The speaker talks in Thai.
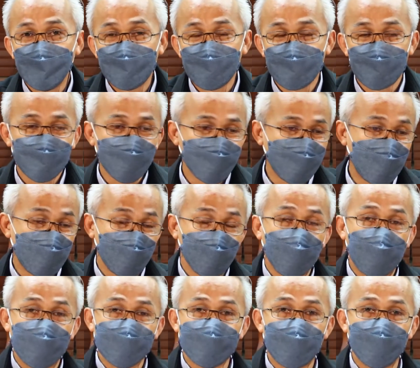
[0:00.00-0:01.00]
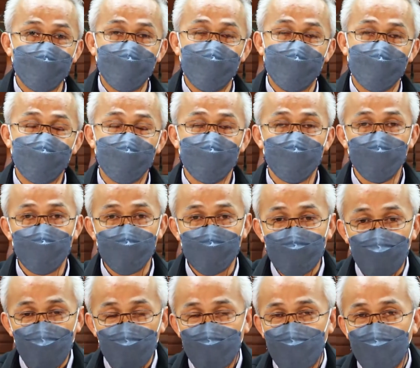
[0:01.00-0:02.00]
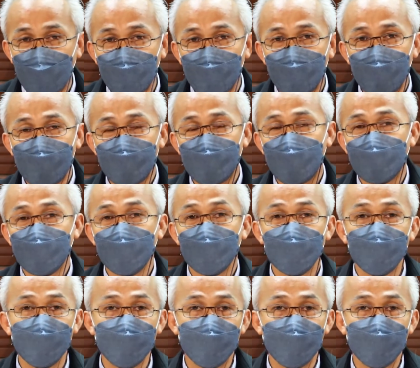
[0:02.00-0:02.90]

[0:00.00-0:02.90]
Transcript: ซึ่งส่วนใหญ่ย้อนหลัง3ปีถ้าเรามีเข้ามาปริมาณเย